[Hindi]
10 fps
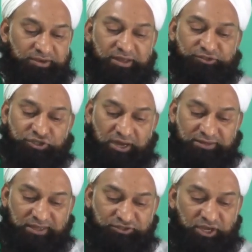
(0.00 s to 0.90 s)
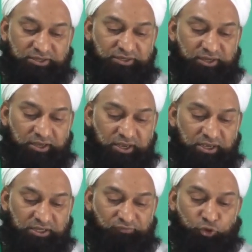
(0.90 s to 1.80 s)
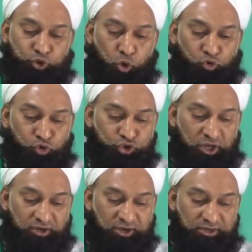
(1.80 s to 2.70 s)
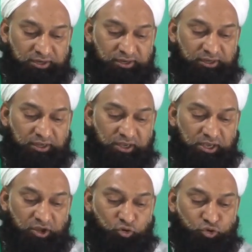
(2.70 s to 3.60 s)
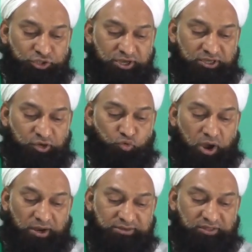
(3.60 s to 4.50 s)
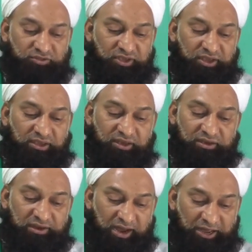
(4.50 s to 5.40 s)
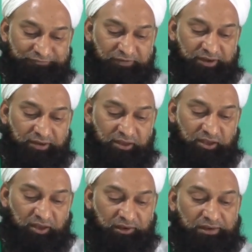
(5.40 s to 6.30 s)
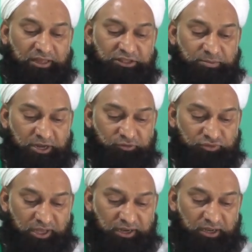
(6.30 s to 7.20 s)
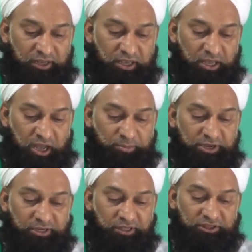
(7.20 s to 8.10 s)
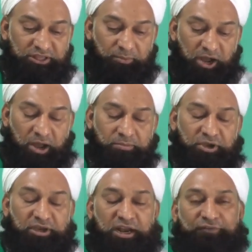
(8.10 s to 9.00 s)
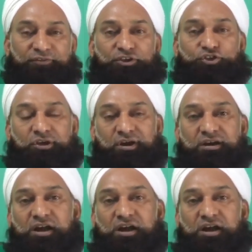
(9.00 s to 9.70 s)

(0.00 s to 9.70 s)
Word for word: इन्हें जानना चाहिए कि वो जो कुछ कर रहे हैं रोज़े की रूहानियत के ख़िलाफ़ है अल्लाह तबारक ताली हमें इन तमाम खिलाफ शरा